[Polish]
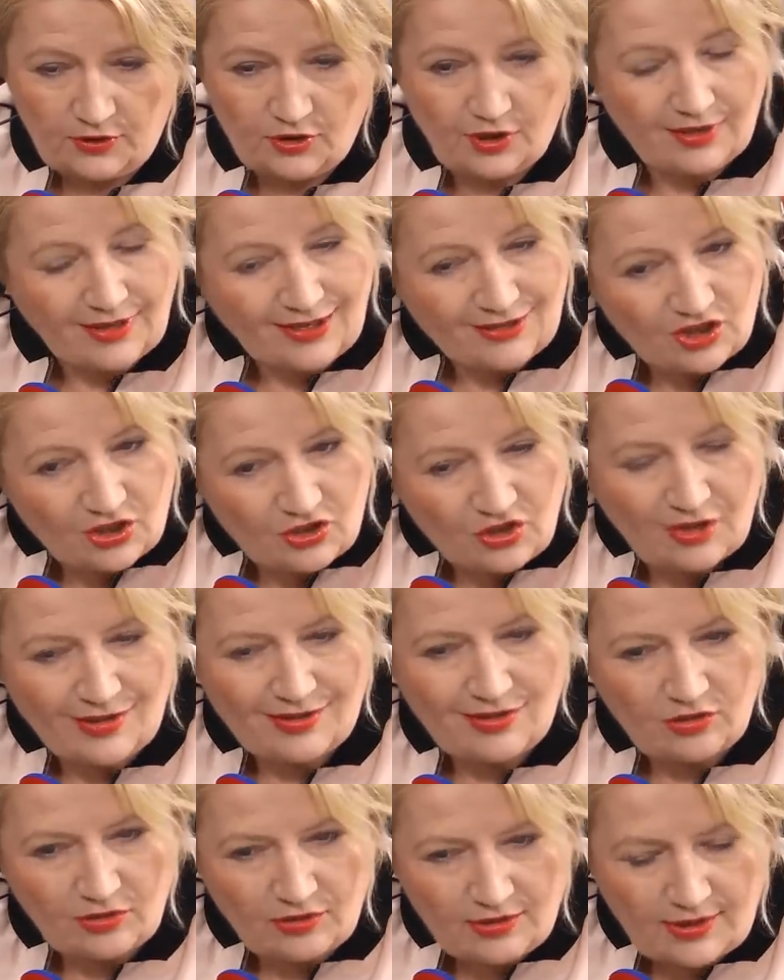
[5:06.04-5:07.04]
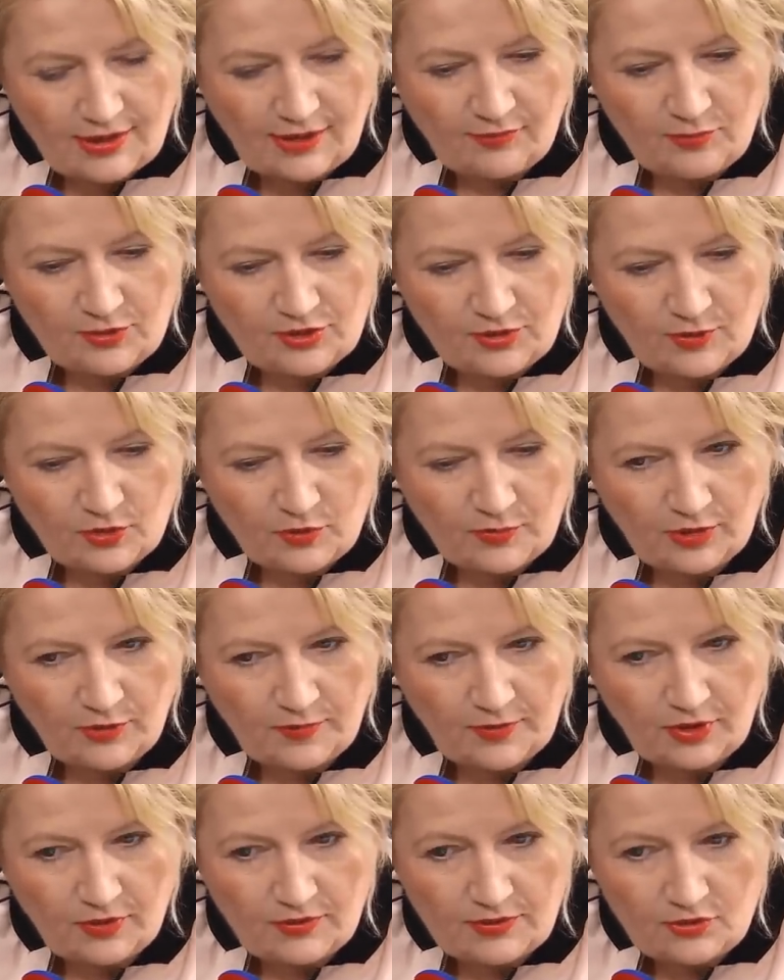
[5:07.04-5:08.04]
Czy na rzecz schroniska wpłaciła już pani
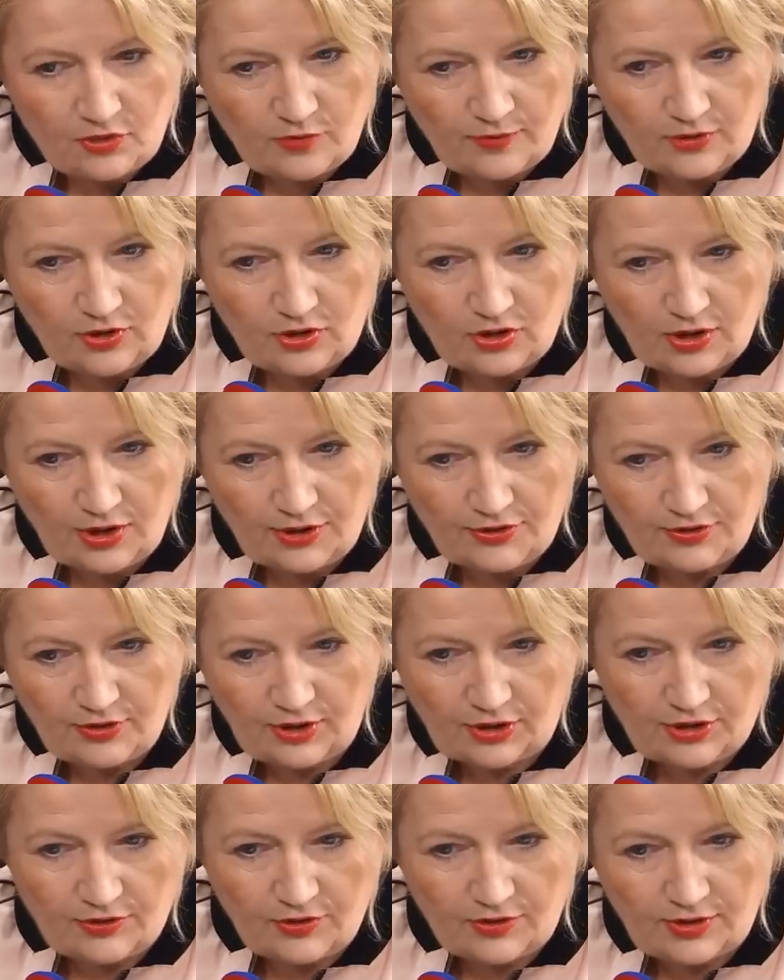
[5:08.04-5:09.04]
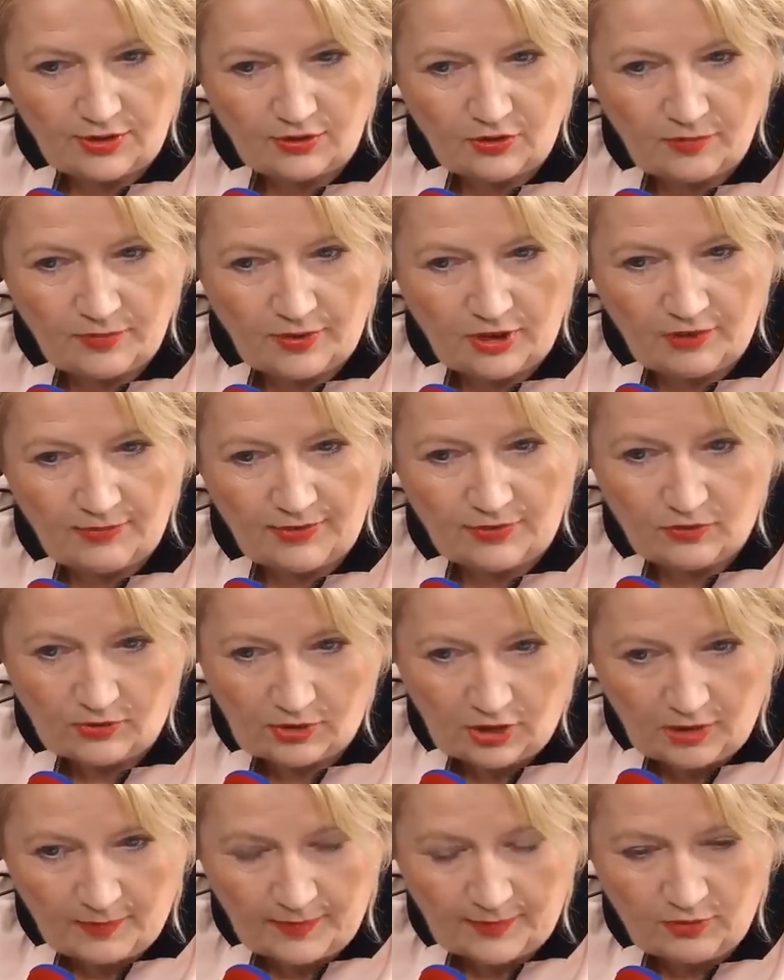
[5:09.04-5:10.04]
pieniądze, czy będzie czekać, jak się dostanie do parlamentu,
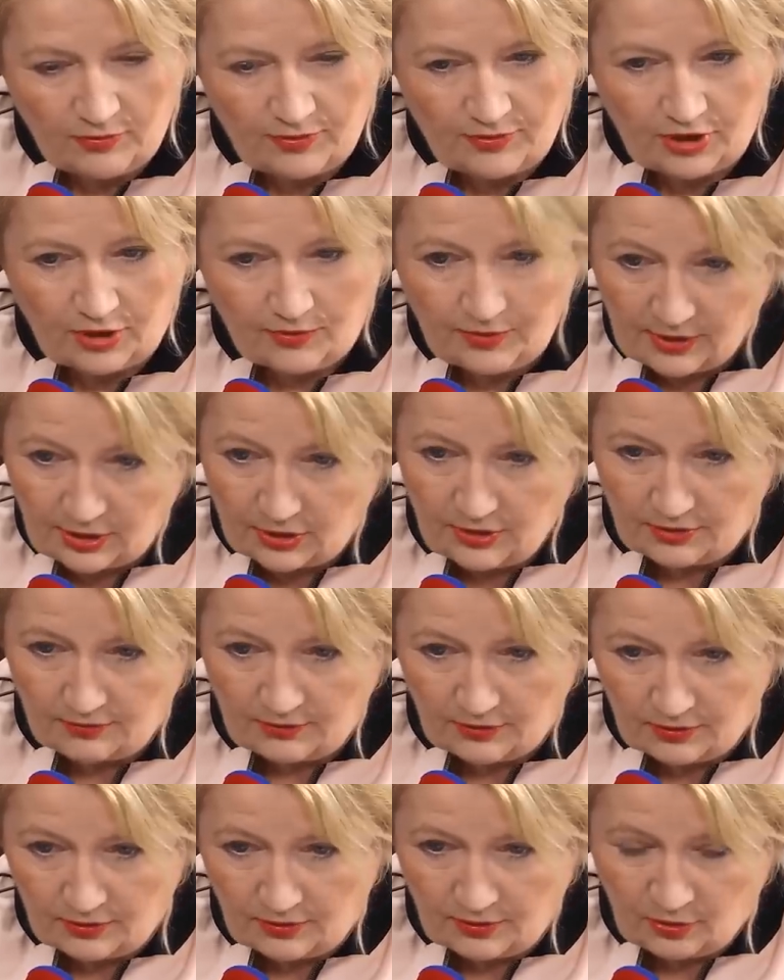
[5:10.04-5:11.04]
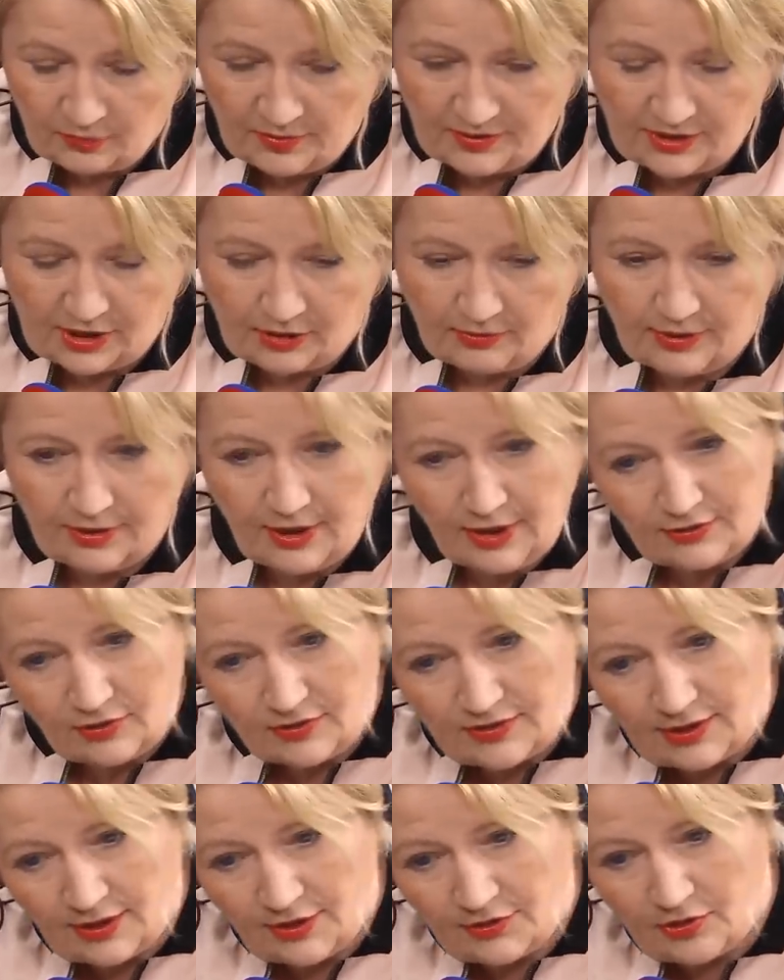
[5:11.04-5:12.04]
tak jak pani powiedziała, jak e, obiecała? Jak
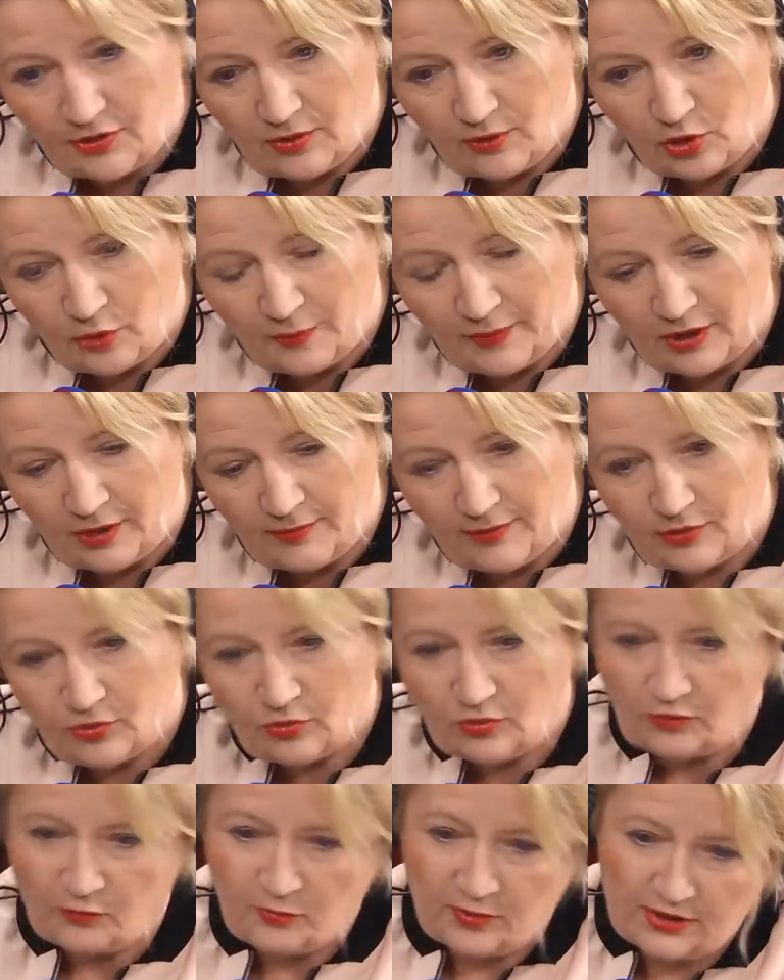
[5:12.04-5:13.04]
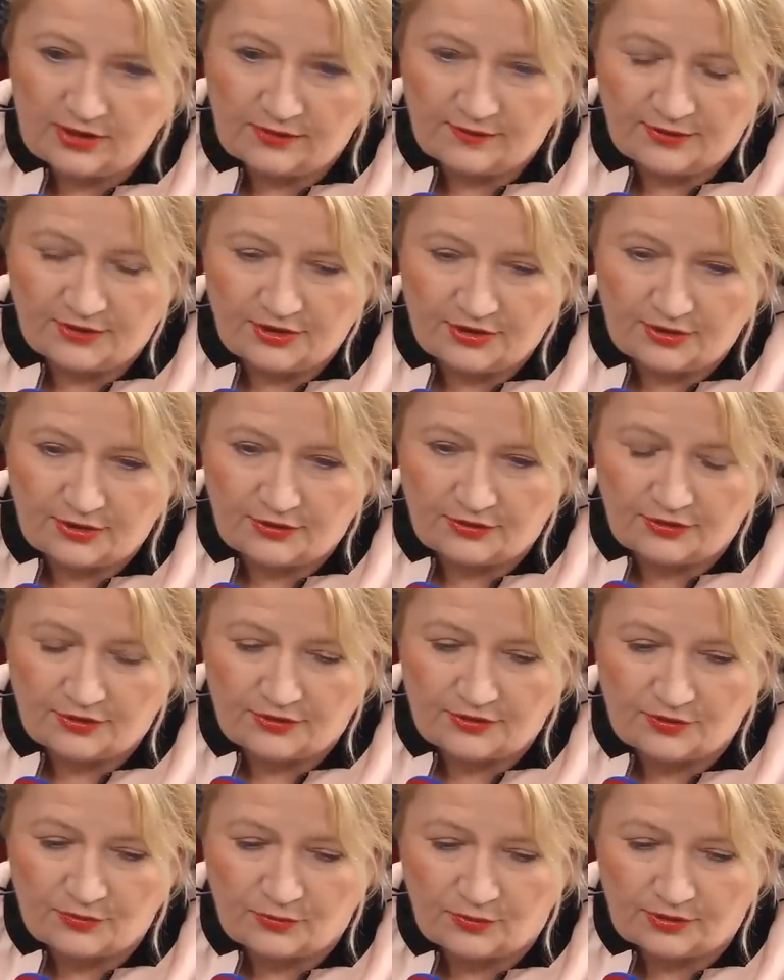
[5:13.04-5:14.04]
dostanę się do Europarlamentu, to wpłacę 20
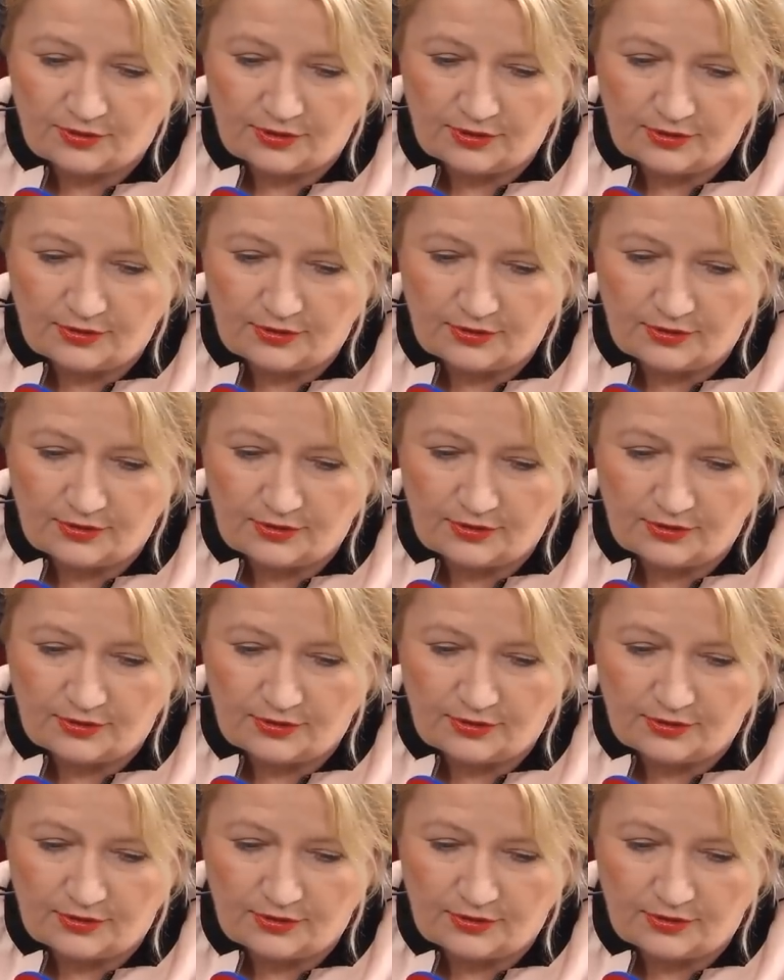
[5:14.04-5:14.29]
tysięcy złotych.